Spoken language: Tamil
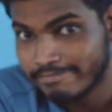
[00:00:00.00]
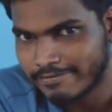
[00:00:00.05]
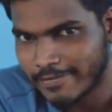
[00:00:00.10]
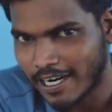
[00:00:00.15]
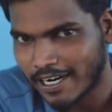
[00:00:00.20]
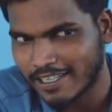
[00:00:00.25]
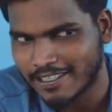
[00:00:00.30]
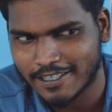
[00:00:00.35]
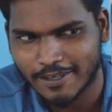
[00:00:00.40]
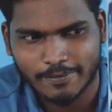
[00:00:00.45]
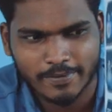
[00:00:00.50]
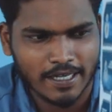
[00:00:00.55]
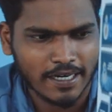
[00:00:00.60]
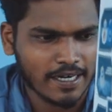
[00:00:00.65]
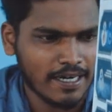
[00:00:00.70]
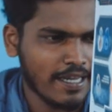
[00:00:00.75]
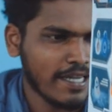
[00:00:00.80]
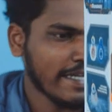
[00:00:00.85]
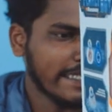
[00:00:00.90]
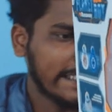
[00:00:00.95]
மாதிரி செம்மையாக
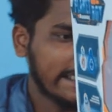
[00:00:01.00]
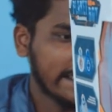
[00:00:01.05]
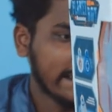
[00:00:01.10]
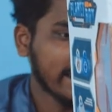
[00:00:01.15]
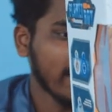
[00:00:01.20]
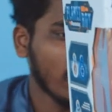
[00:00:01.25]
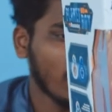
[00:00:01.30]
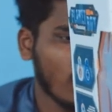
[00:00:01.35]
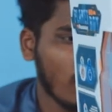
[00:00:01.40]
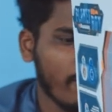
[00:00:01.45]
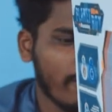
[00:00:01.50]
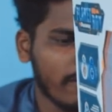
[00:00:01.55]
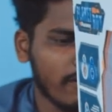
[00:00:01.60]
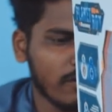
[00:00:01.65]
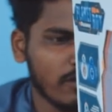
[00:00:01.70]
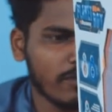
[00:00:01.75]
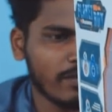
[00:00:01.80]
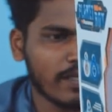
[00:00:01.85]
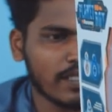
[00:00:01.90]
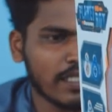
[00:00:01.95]
இருக்குல்ல இந்த ரோபோட்
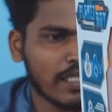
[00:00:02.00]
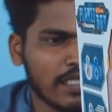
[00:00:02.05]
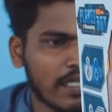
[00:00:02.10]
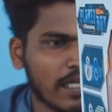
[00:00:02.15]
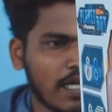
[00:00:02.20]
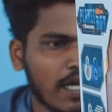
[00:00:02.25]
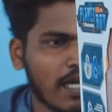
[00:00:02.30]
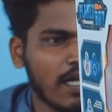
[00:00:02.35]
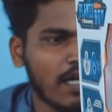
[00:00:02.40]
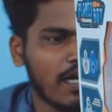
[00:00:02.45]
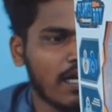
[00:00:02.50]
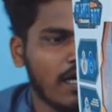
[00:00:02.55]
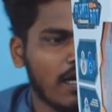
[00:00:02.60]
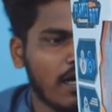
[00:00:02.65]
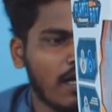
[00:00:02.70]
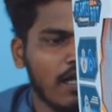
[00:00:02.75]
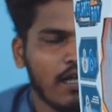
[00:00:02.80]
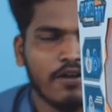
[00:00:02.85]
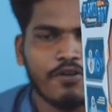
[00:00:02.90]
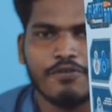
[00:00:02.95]
வந்து பார்த்திங்கன்னா
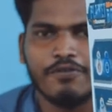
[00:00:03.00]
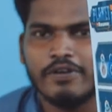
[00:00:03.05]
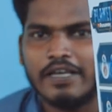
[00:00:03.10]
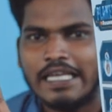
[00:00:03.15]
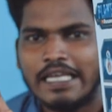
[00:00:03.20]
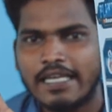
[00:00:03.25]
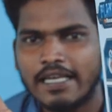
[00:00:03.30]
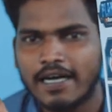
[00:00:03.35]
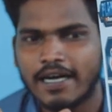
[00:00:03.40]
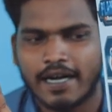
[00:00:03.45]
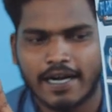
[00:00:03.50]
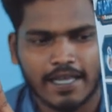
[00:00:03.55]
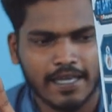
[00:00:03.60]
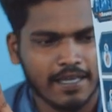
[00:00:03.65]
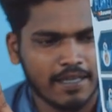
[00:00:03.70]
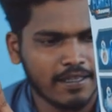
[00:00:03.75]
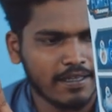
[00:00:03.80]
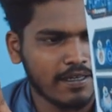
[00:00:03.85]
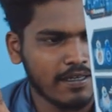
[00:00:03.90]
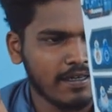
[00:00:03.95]
வீல்லாம்
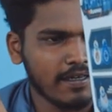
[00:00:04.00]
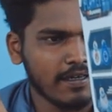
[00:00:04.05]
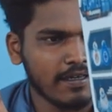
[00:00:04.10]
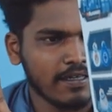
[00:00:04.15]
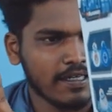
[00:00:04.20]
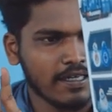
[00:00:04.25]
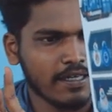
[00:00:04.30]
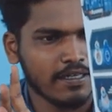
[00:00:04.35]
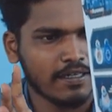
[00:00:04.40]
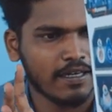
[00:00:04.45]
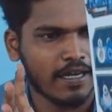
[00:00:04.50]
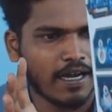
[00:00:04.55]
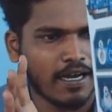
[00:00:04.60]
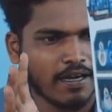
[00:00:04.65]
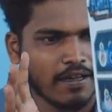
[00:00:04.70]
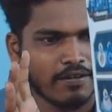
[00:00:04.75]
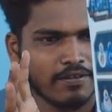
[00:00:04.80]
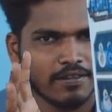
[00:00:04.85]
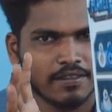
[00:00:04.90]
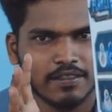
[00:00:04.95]
கிடையாது
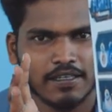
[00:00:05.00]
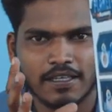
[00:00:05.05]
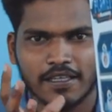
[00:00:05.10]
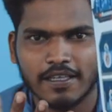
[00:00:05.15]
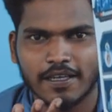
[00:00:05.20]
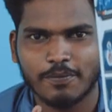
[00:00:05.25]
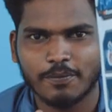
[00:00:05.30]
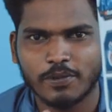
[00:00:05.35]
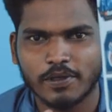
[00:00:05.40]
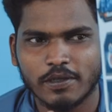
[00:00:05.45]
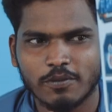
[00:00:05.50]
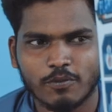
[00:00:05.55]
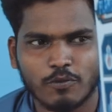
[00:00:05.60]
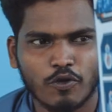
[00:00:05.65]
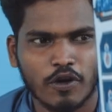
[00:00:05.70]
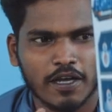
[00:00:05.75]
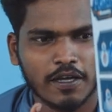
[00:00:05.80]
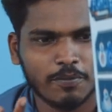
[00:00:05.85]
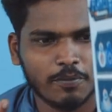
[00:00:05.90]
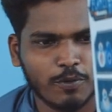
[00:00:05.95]
ஆனால் வந்து இது எப்படி
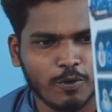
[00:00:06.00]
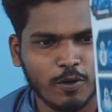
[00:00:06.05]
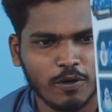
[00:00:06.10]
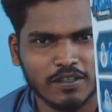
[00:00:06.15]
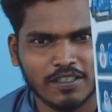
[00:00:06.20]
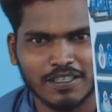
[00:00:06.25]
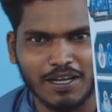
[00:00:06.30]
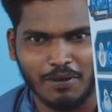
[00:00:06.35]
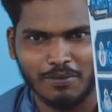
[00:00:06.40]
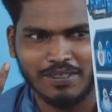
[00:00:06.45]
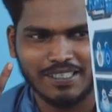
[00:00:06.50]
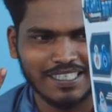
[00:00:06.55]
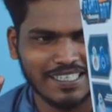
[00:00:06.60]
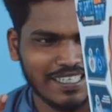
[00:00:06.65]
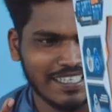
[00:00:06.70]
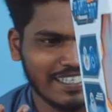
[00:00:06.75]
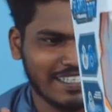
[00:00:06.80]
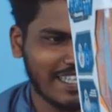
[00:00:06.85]
மூவ் ஆகி போதும் அப்படின்றது